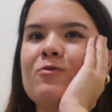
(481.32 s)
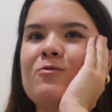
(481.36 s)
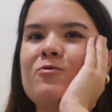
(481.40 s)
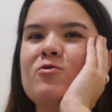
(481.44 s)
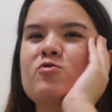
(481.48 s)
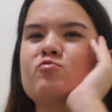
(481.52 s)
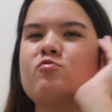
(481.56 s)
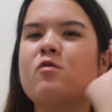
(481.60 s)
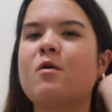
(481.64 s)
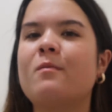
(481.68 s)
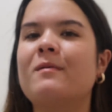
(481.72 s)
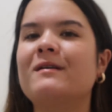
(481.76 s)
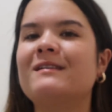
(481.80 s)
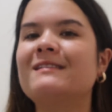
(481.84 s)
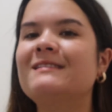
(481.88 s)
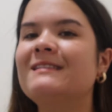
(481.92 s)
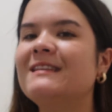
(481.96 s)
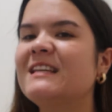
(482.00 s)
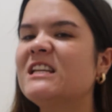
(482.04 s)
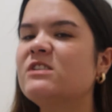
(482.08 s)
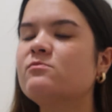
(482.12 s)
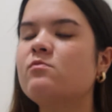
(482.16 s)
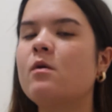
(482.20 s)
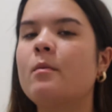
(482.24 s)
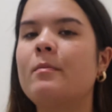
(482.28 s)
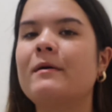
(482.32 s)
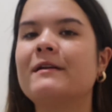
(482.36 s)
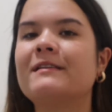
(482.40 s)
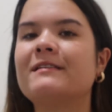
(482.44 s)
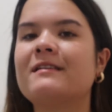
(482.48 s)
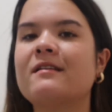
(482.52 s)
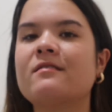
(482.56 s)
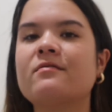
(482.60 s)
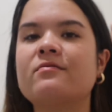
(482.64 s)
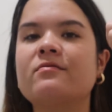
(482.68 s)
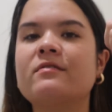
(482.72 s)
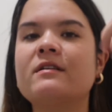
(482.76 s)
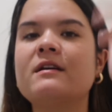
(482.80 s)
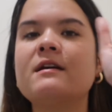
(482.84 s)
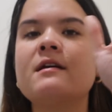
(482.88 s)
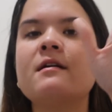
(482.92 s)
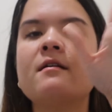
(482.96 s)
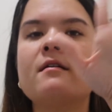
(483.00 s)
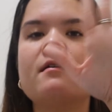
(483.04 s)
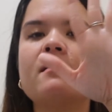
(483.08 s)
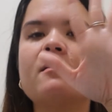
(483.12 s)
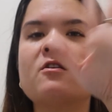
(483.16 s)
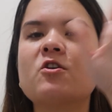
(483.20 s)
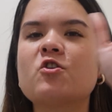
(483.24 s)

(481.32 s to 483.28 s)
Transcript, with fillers: de l'eau, je bois pas de thé, je bois pas de café,